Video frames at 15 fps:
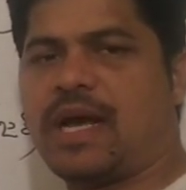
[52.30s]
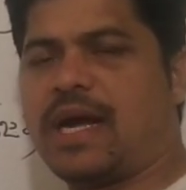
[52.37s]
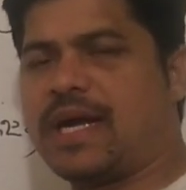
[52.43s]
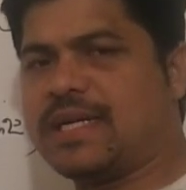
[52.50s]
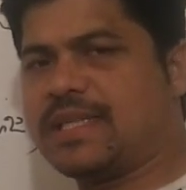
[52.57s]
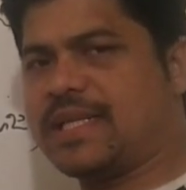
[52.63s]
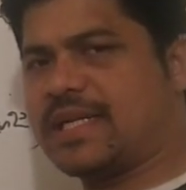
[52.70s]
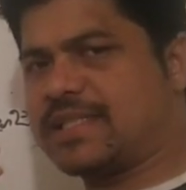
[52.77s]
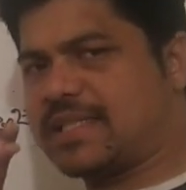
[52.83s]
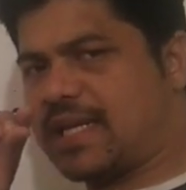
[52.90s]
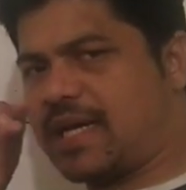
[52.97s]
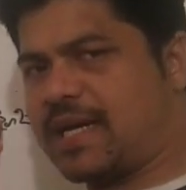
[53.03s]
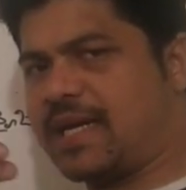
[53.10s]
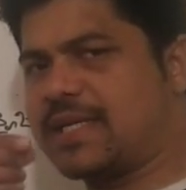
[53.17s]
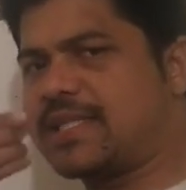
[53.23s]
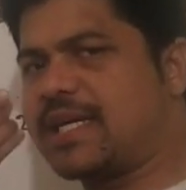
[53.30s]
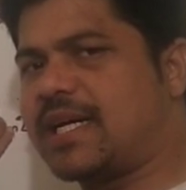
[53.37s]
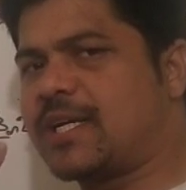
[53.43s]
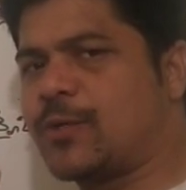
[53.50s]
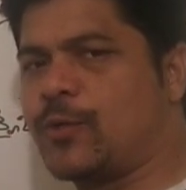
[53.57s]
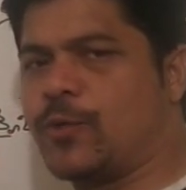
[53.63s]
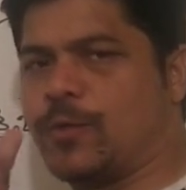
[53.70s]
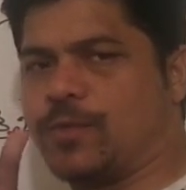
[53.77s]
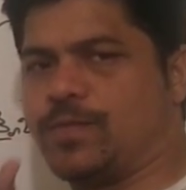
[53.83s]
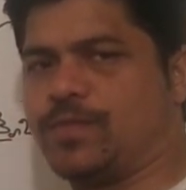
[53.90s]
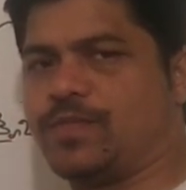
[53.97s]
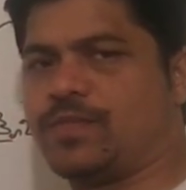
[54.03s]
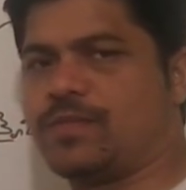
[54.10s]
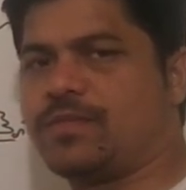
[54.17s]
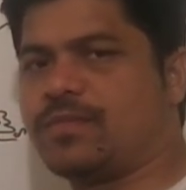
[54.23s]
ఆర్థిక సలహాదారుడు
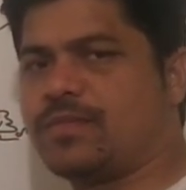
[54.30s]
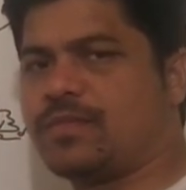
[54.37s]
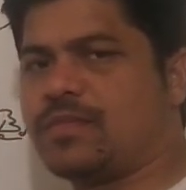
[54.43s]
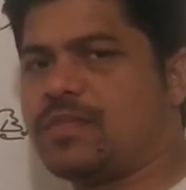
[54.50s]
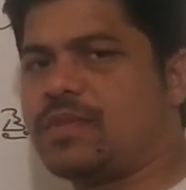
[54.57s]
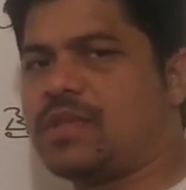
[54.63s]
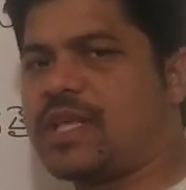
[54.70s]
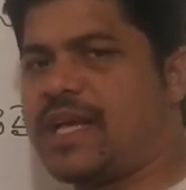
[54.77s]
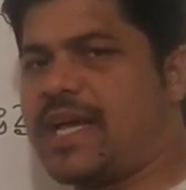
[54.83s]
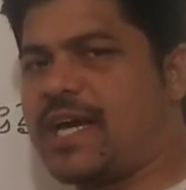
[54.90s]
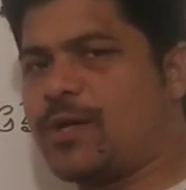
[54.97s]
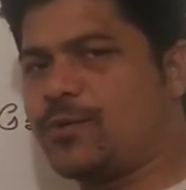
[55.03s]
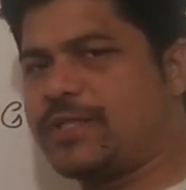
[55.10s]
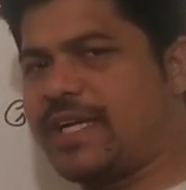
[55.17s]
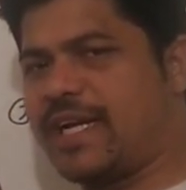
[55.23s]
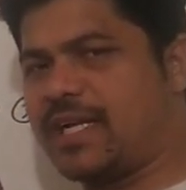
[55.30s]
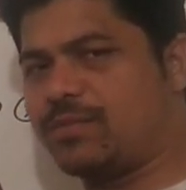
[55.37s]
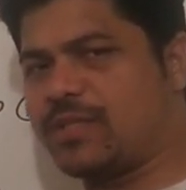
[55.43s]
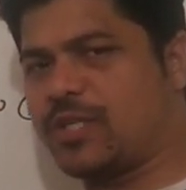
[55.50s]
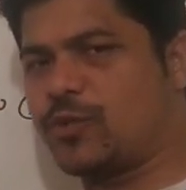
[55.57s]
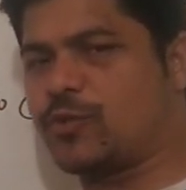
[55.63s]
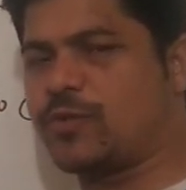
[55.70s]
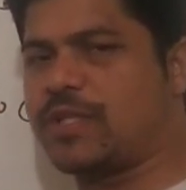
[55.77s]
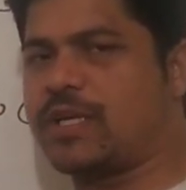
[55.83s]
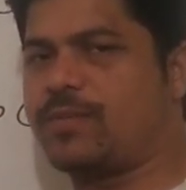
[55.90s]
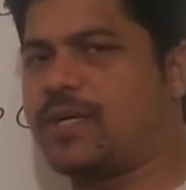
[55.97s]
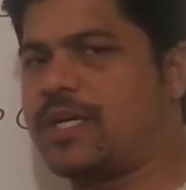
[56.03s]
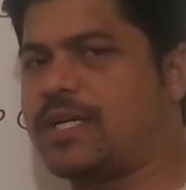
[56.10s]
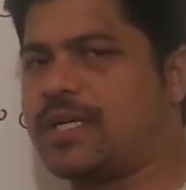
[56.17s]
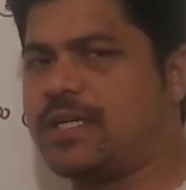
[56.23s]
తయారు చేయడం
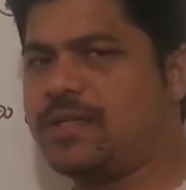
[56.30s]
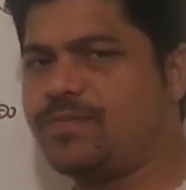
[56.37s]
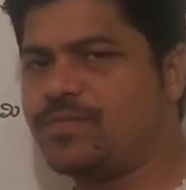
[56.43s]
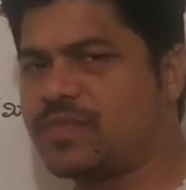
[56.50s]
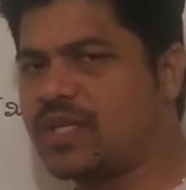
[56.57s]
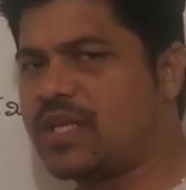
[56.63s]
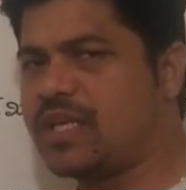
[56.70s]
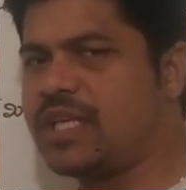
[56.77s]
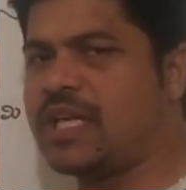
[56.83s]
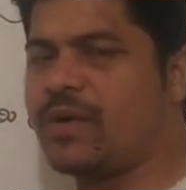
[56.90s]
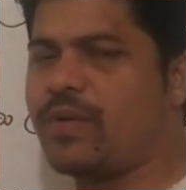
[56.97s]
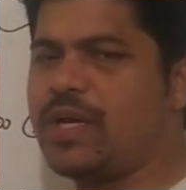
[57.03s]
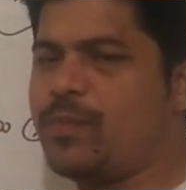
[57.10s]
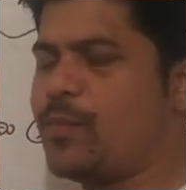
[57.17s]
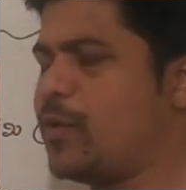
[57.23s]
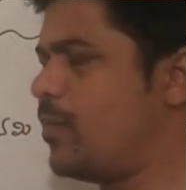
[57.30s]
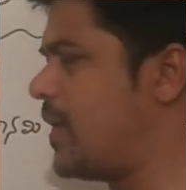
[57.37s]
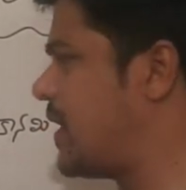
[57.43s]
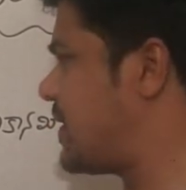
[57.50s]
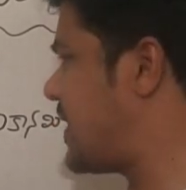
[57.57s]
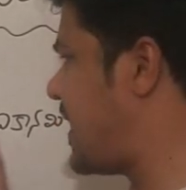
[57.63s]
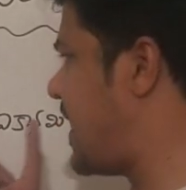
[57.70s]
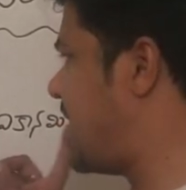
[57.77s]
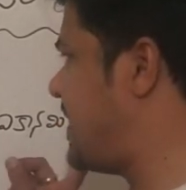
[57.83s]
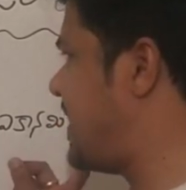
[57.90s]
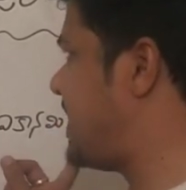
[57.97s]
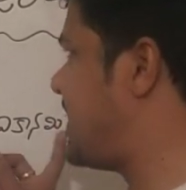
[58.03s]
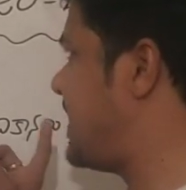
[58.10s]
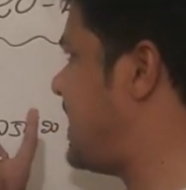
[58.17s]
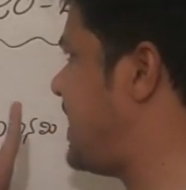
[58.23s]
జరుగుతుందన్నమాట ఎవరిప్పుడు మనకు తయారు
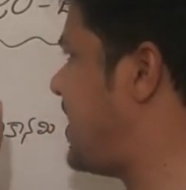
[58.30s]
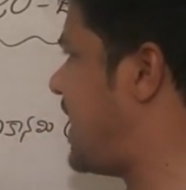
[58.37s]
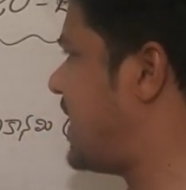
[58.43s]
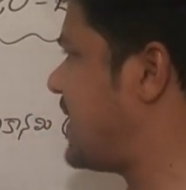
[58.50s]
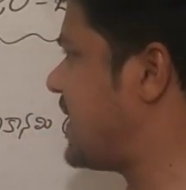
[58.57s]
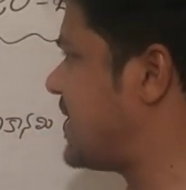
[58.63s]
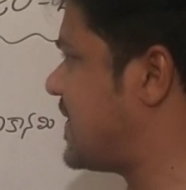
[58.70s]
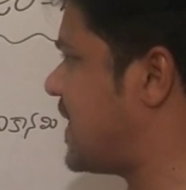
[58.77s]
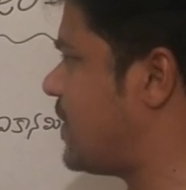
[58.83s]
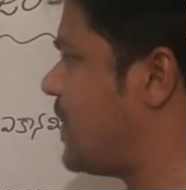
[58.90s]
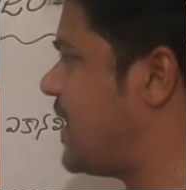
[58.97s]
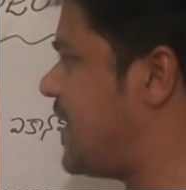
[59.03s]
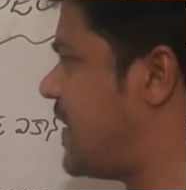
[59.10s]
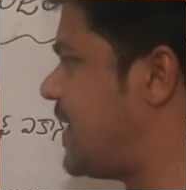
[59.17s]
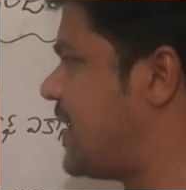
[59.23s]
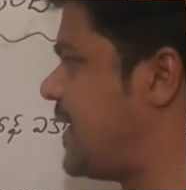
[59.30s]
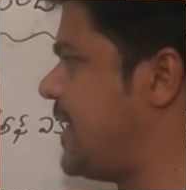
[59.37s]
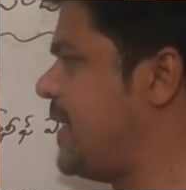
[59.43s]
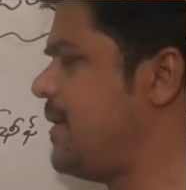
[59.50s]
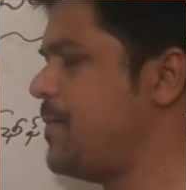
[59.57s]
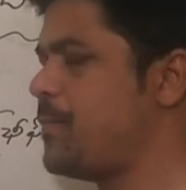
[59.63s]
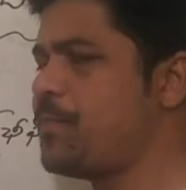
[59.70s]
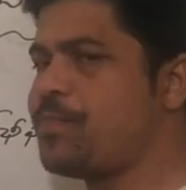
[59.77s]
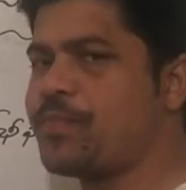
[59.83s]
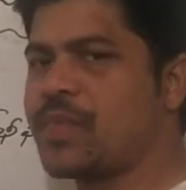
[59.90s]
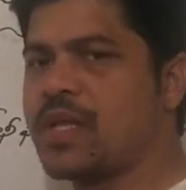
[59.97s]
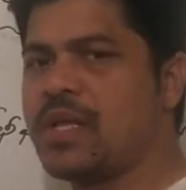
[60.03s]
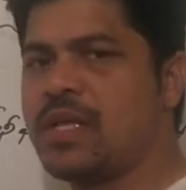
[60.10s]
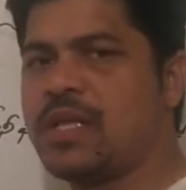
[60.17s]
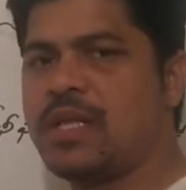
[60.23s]
చేసింది ఈ ఆర్థిక సర్వేని అంటే
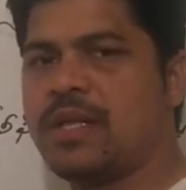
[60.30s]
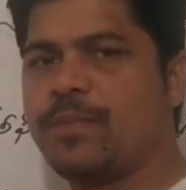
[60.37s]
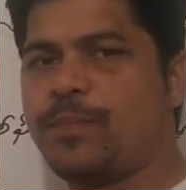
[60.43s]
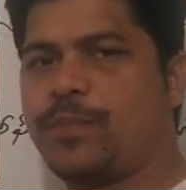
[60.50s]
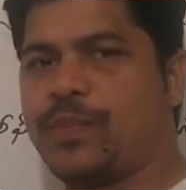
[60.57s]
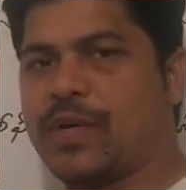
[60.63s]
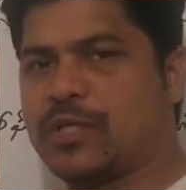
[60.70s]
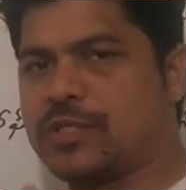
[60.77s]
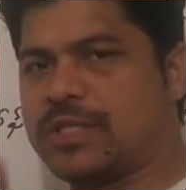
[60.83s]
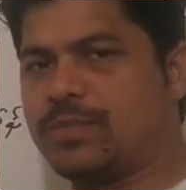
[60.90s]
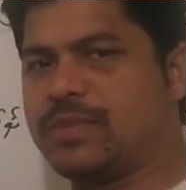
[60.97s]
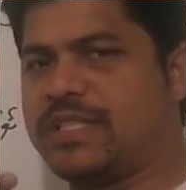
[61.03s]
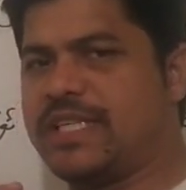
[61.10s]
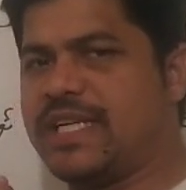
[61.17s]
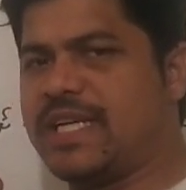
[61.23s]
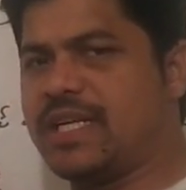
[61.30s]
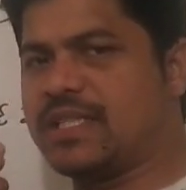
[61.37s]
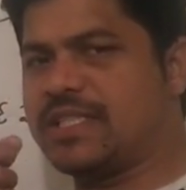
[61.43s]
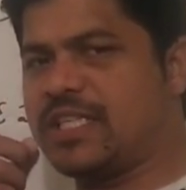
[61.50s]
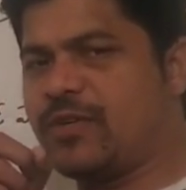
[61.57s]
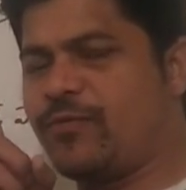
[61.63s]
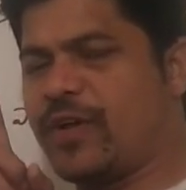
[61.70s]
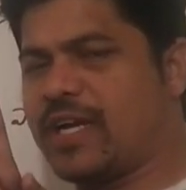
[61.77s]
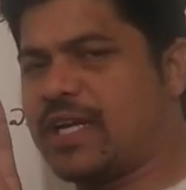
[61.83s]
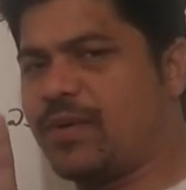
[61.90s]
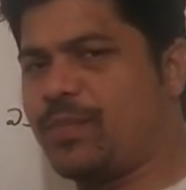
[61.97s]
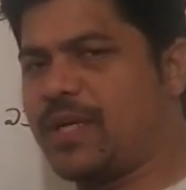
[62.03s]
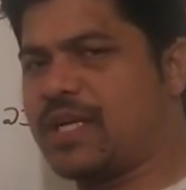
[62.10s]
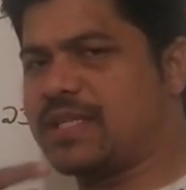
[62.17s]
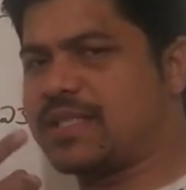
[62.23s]
ప్రస్తుతం చీఫ్ చీఫ్
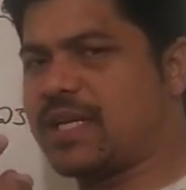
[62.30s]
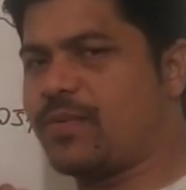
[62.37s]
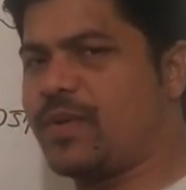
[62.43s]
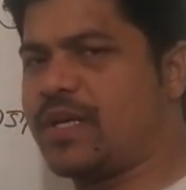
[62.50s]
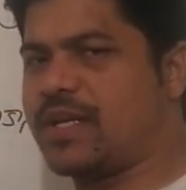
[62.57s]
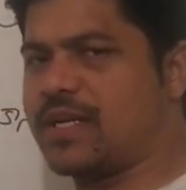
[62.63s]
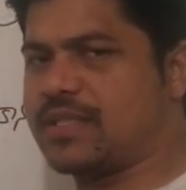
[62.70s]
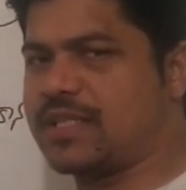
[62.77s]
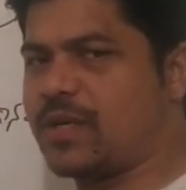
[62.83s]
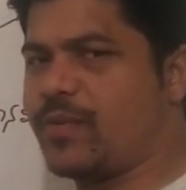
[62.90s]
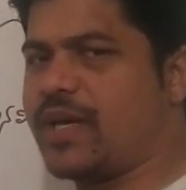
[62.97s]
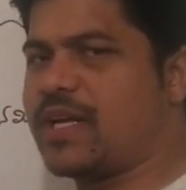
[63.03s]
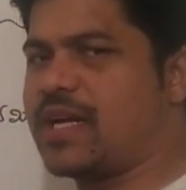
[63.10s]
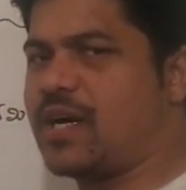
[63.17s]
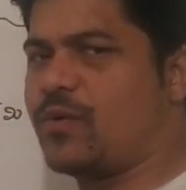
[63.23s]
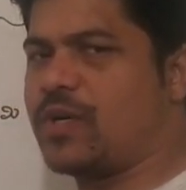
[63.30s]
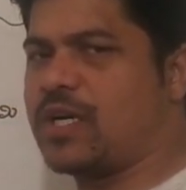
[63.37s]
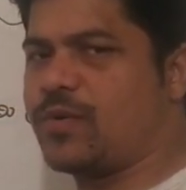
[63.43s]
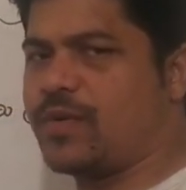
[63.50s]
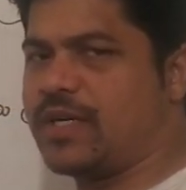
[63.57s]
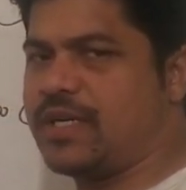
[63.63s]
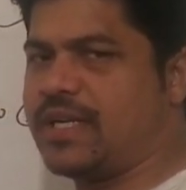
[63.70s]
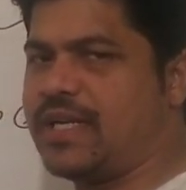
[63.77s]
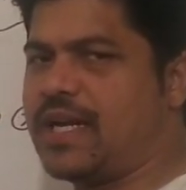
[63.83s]
ఎకనామిక్ సర్వేయర్ సర్వేయర్గా ఉన్నటువంటి